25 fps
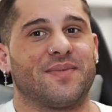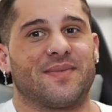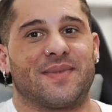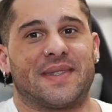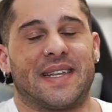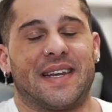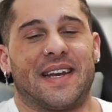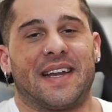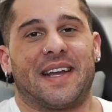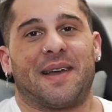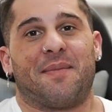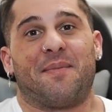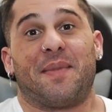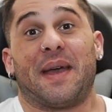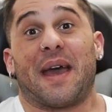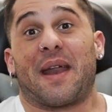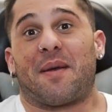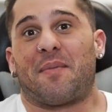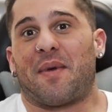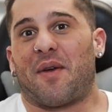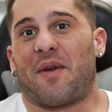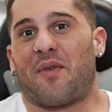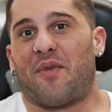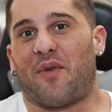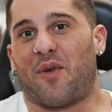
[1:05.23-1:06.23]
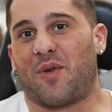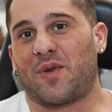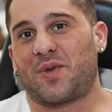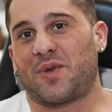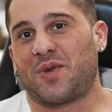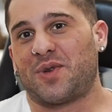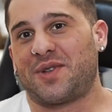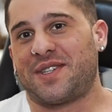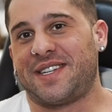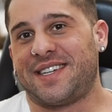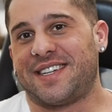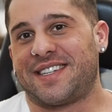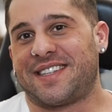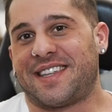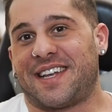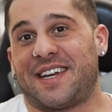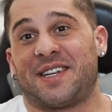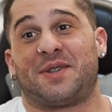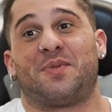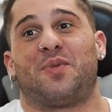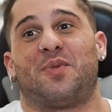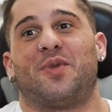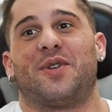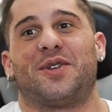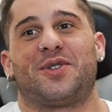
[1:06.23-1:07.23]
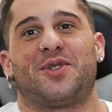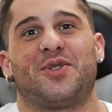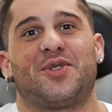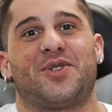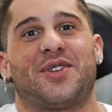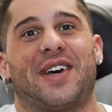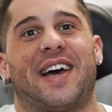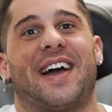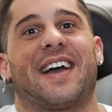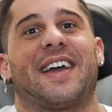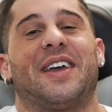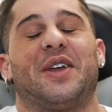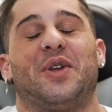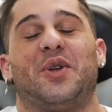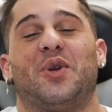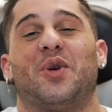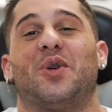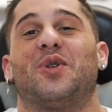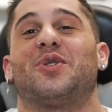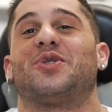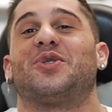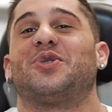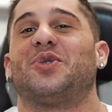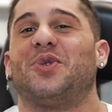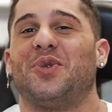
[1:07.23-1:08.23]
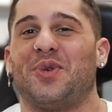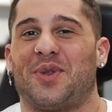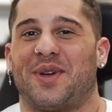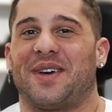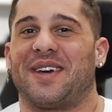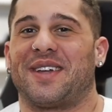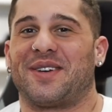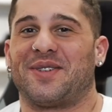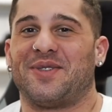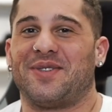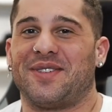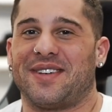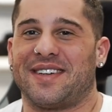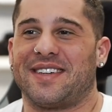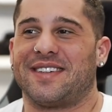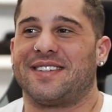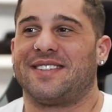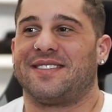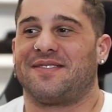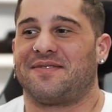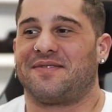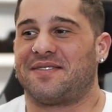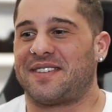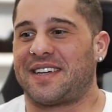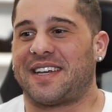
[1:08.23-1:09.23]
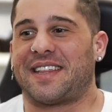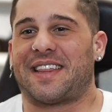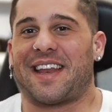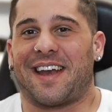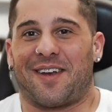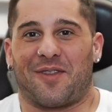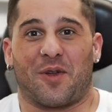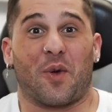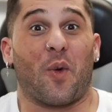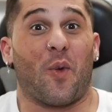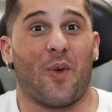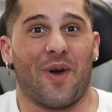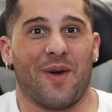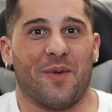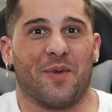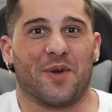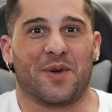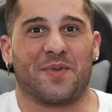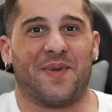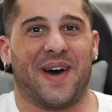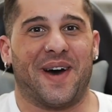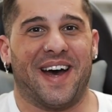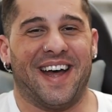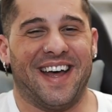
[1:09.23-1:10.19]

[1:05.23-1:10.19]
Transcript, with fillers: tienen que enviarme fotos y estar expuestos a que yo los juzgue, ¿no? Eh, que tener dos huevos